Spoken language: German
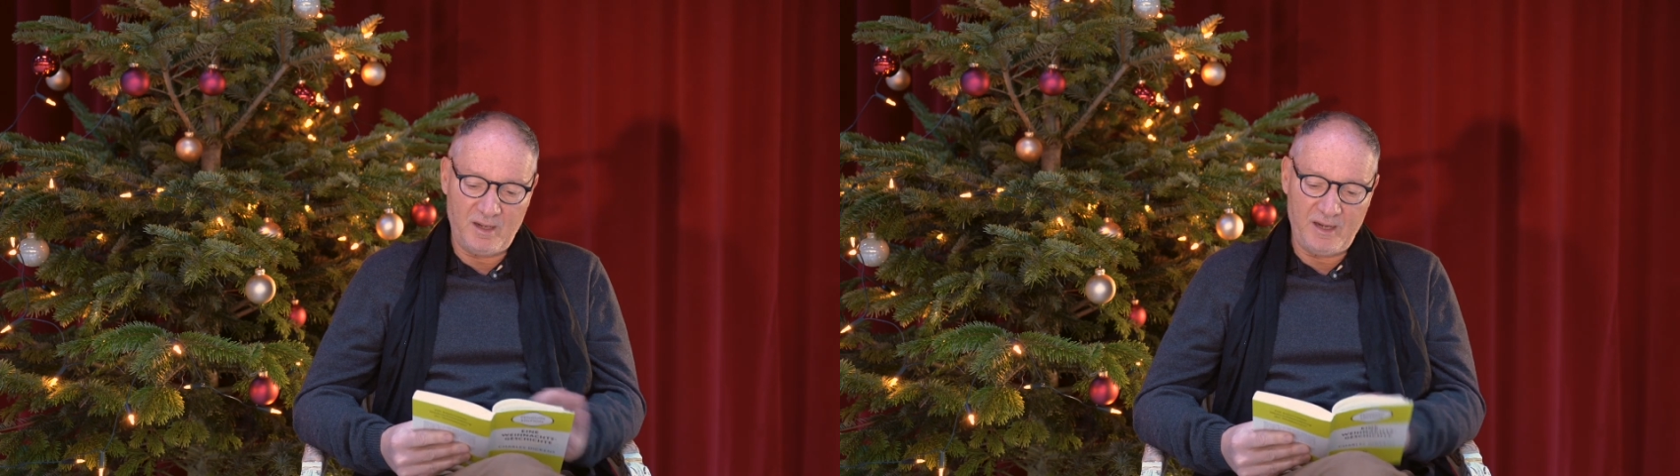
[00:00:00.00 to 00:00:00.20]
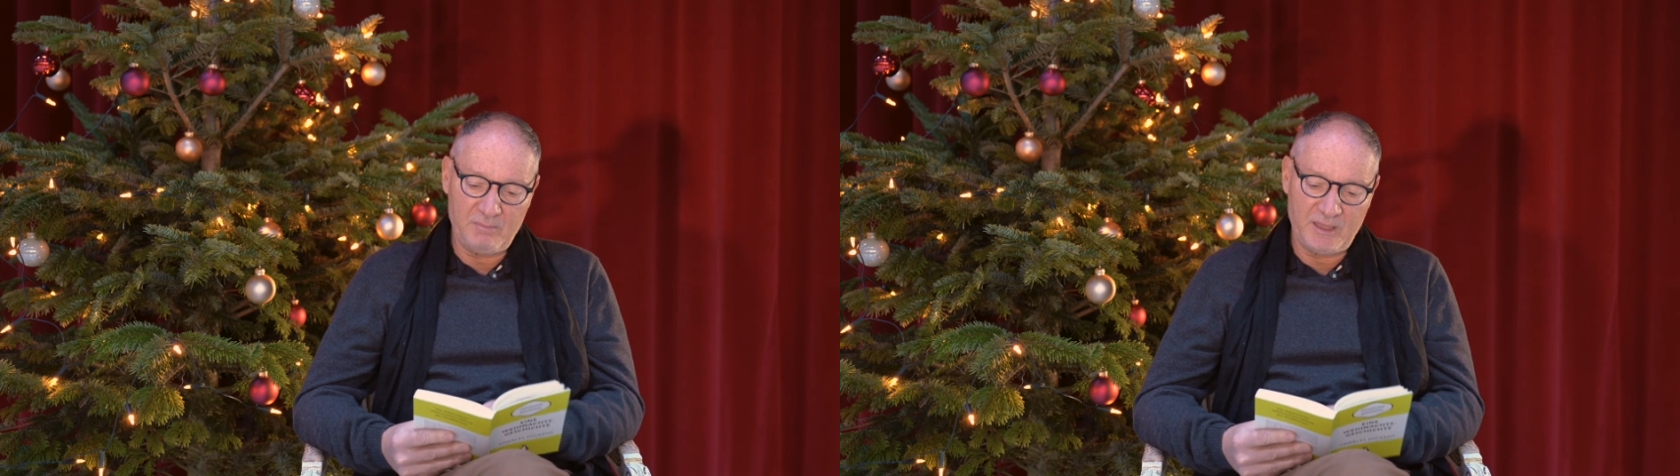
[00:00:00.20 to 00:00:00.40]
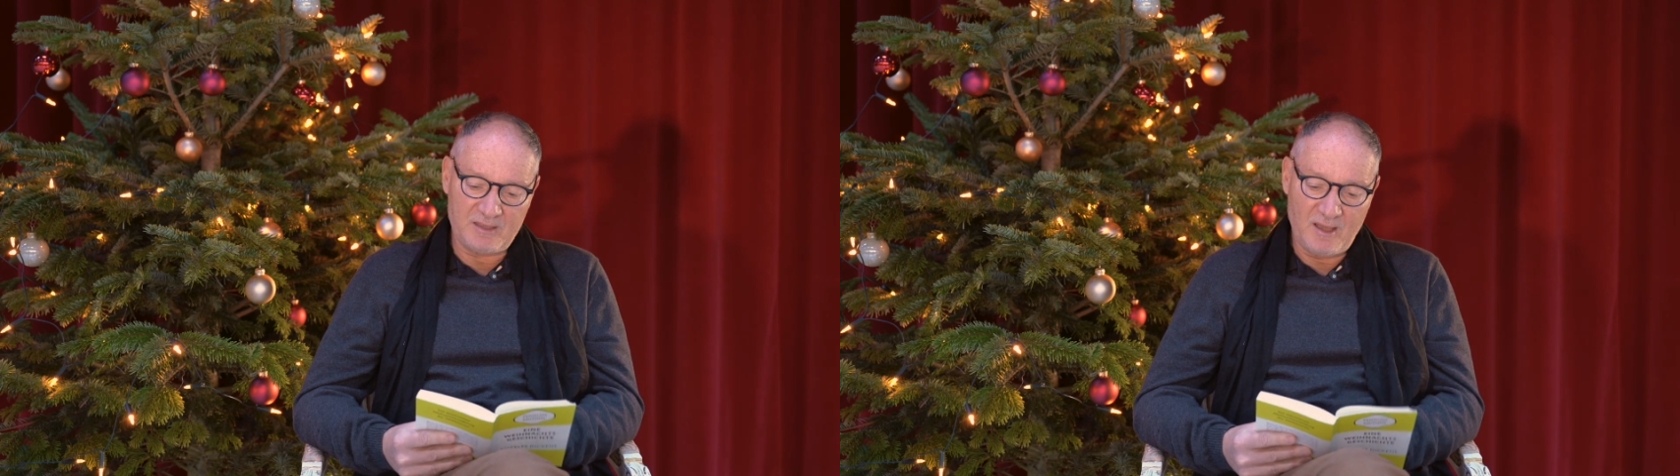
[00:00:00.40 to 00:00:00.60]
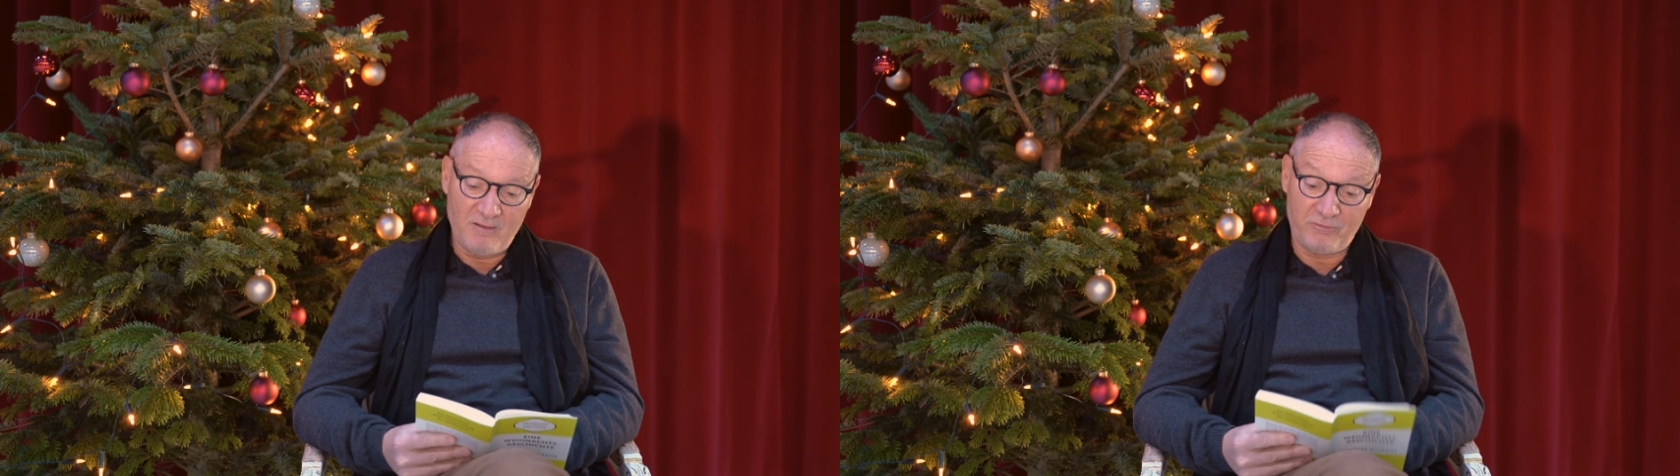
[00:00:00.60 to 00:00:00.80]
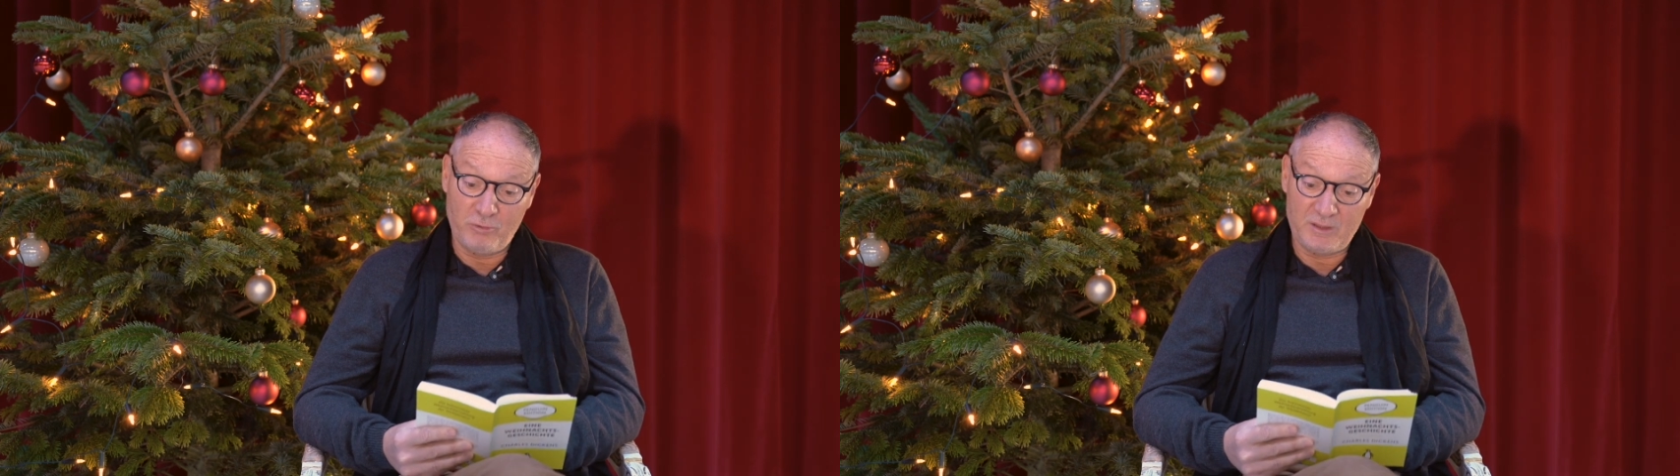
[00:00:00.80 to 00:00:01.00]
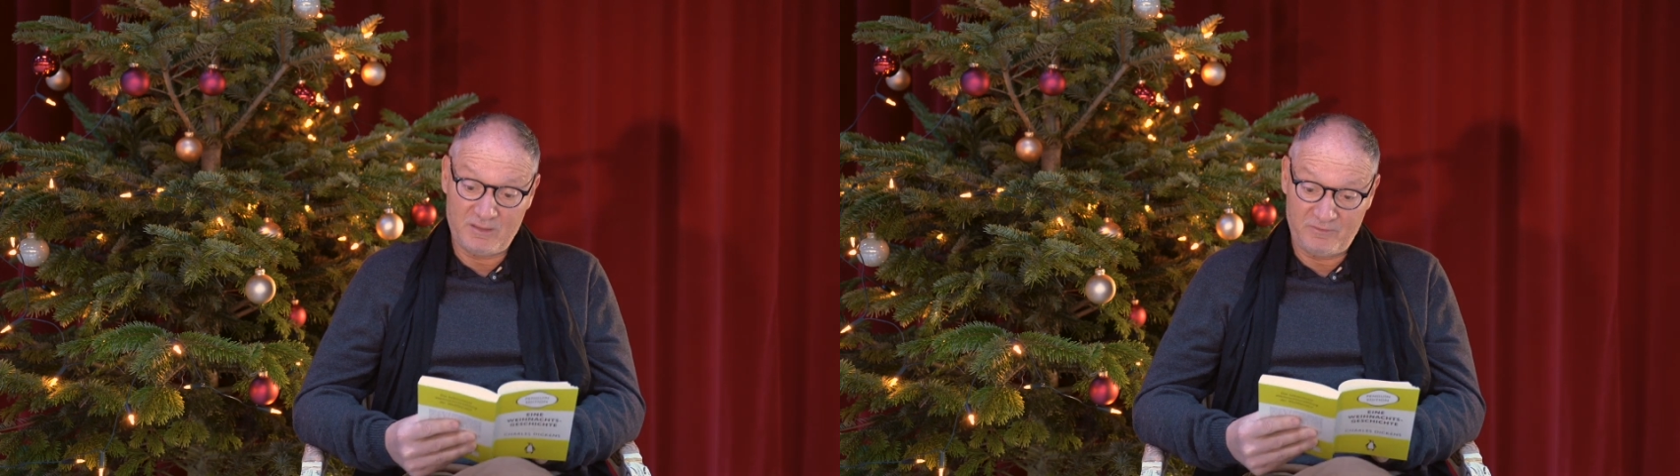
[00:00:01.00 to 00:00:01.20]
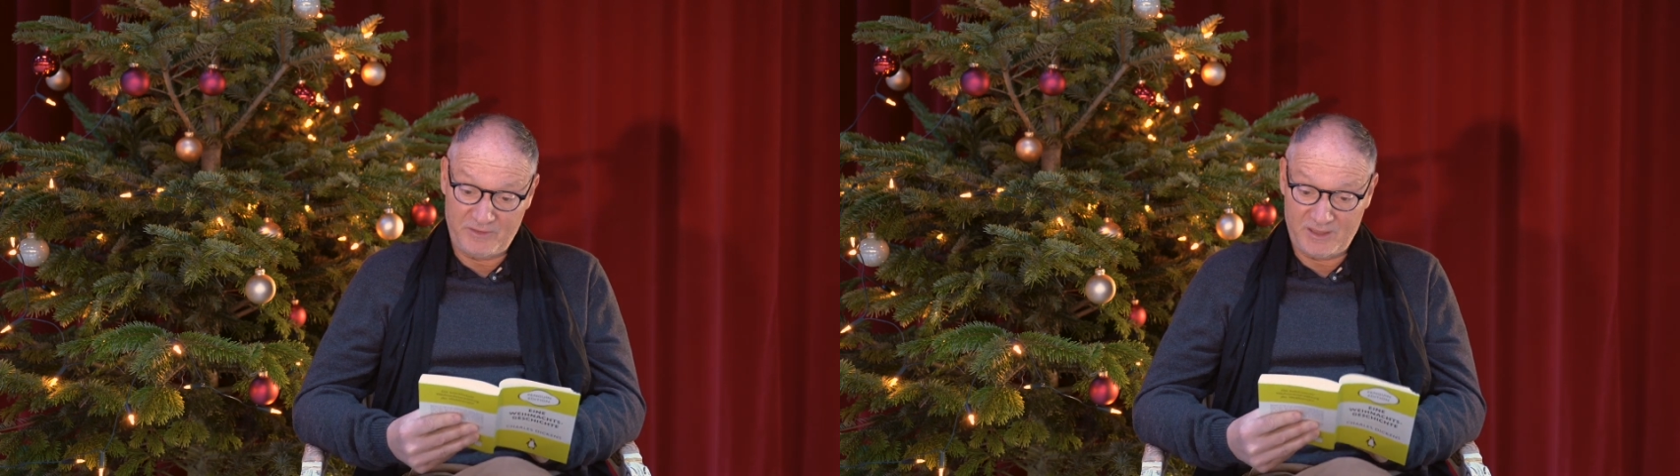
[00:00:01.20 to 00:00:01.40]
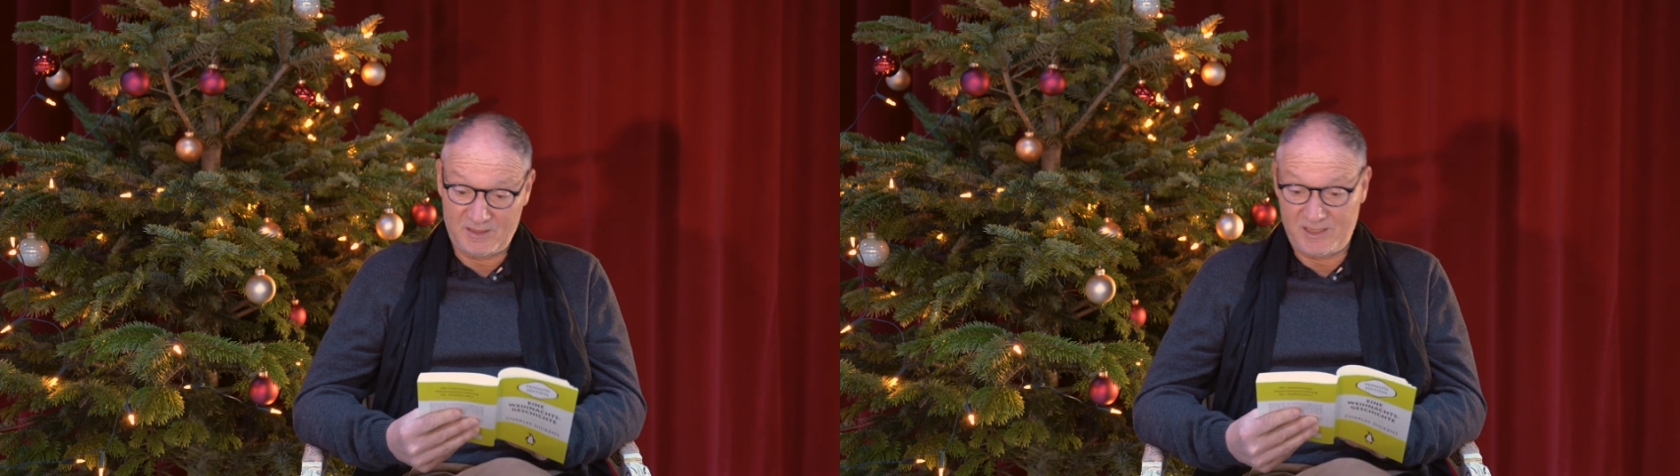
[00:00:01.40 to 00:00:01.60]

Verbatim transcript: nämlich vor den Pferden